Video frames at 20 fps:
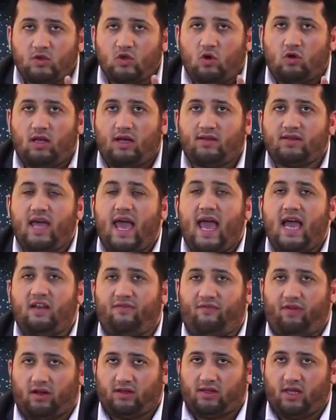Правило
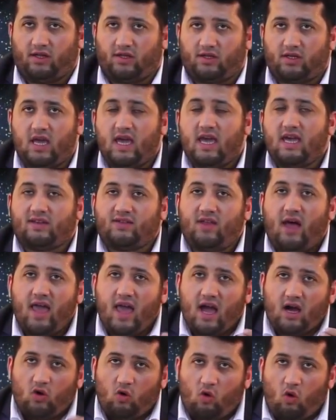
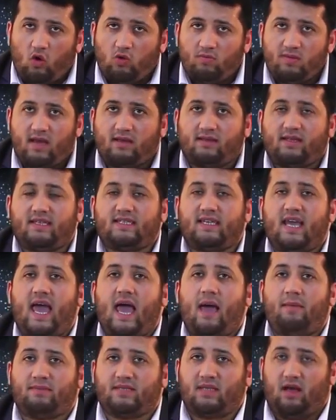меддуль-мунфасль
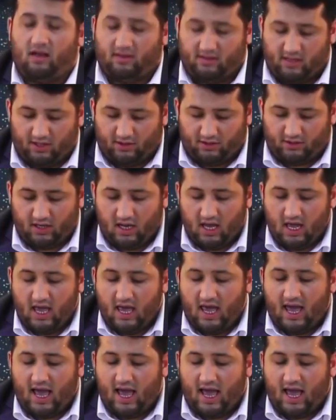разрешенное, то есть